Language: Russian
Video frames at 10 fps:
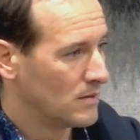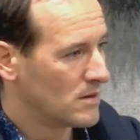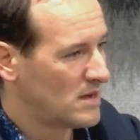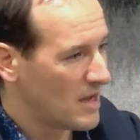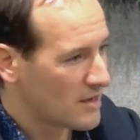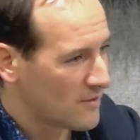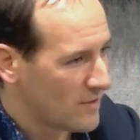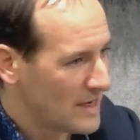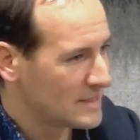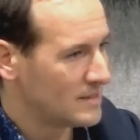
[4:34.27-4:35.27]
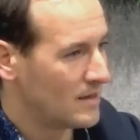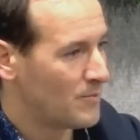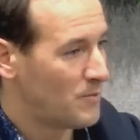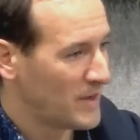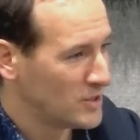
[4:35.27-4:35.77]
Как важно
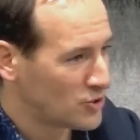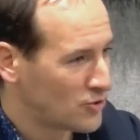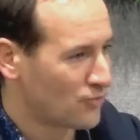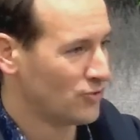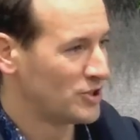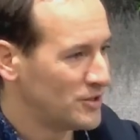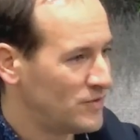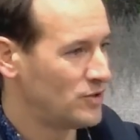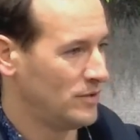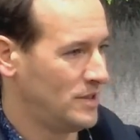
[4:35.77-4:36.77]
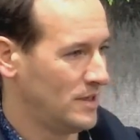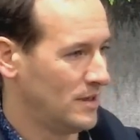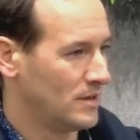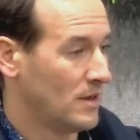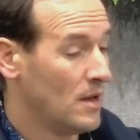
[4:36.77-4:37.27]
по инструкции все
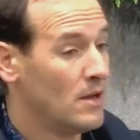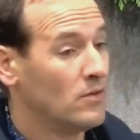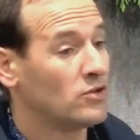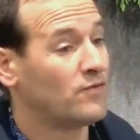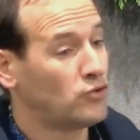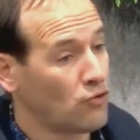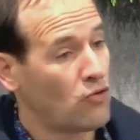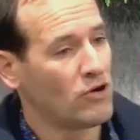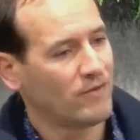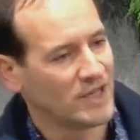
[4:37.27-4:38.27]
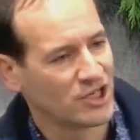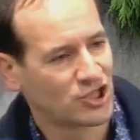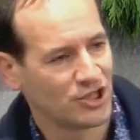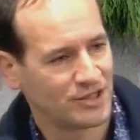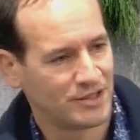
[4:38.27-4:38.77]
делать. Вот в духовной
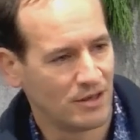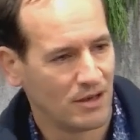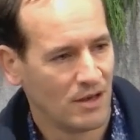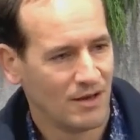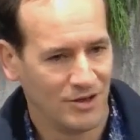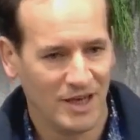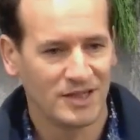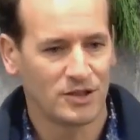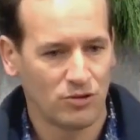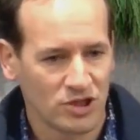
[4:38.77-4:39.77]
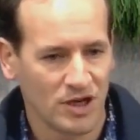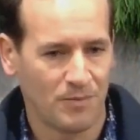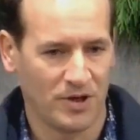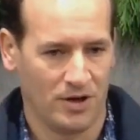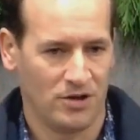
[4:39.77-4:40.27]
жизни есть тоже
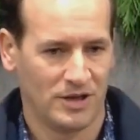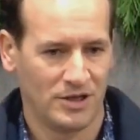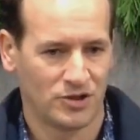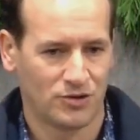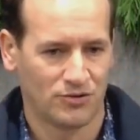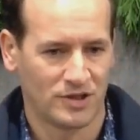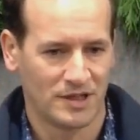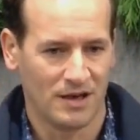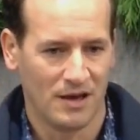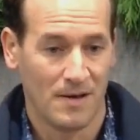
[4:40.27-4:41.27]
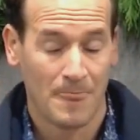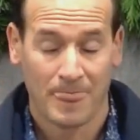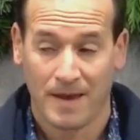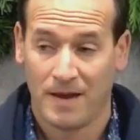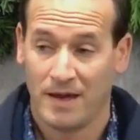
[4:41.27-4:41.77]
определенная инструкция.
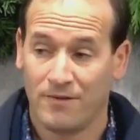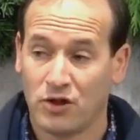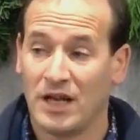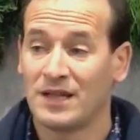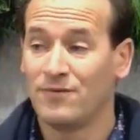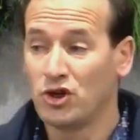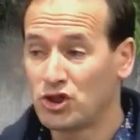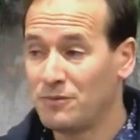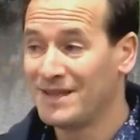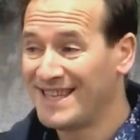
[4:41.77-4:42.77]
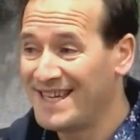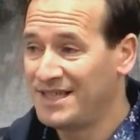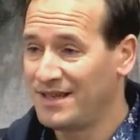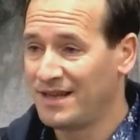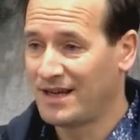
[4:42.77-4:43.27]
И вот для того, чтобы
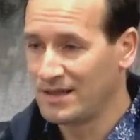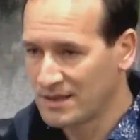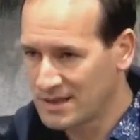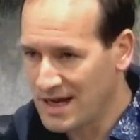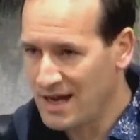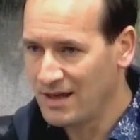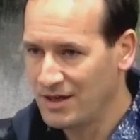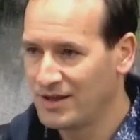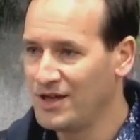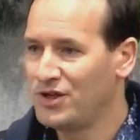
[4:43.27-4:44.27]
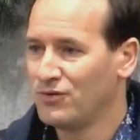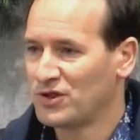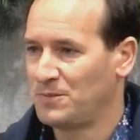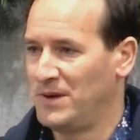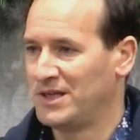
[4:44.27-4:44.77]
дойти до конца и дойти
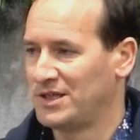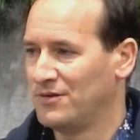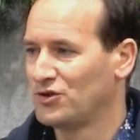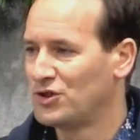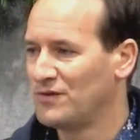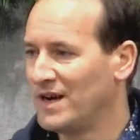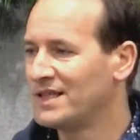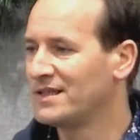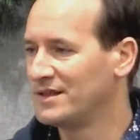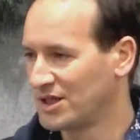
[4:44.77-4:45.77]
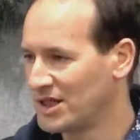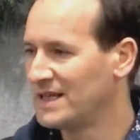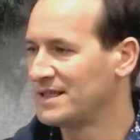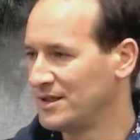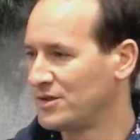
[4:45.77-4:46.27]
успешно, очень важно
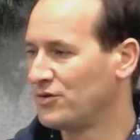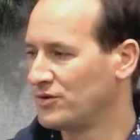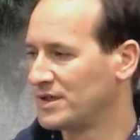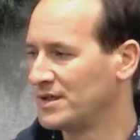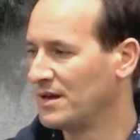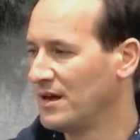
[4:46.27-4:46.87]
держаться инструкции.